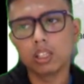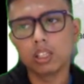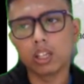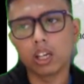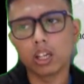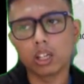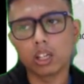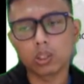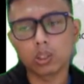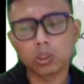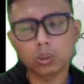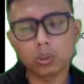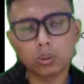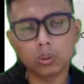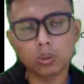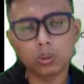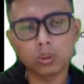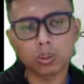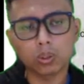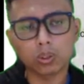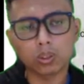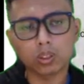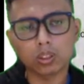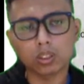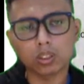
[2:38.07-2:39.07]

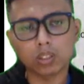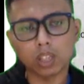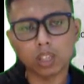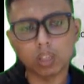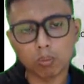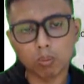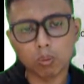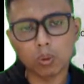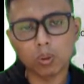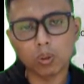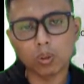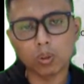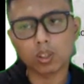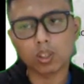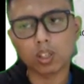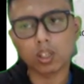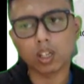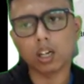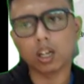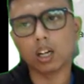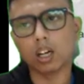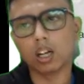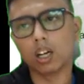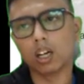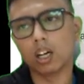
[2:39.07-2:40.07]
yaitu sabuk
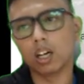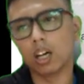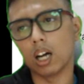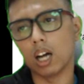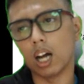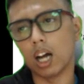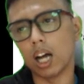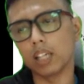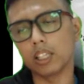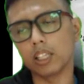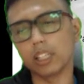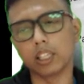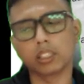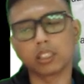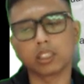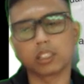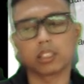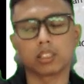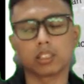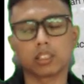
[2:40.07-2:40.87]
uh, Andes.